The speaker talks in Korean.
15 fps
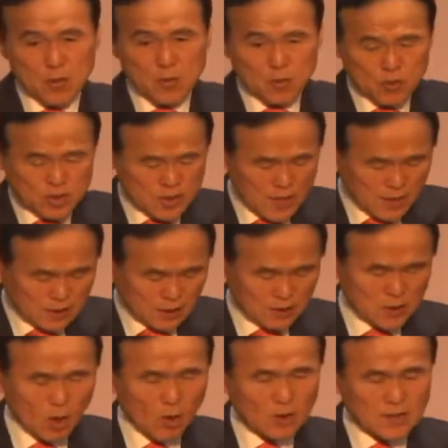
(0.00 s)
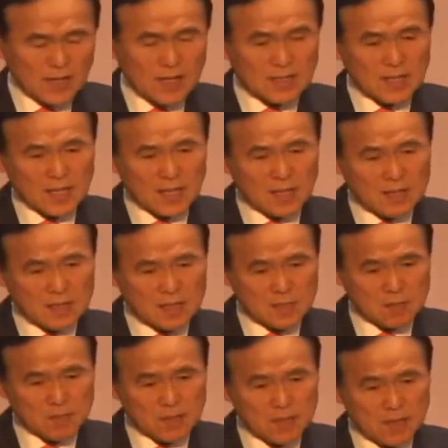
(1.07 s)
육신의 정욕을 따라 살아가는
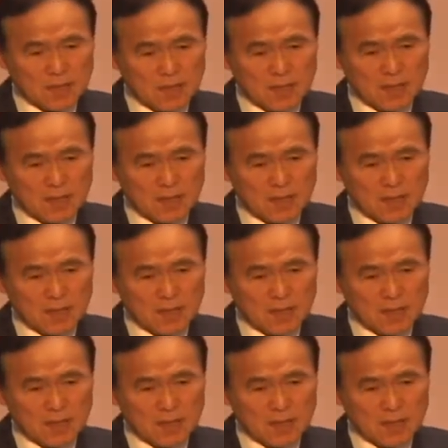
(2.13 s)
것입니다.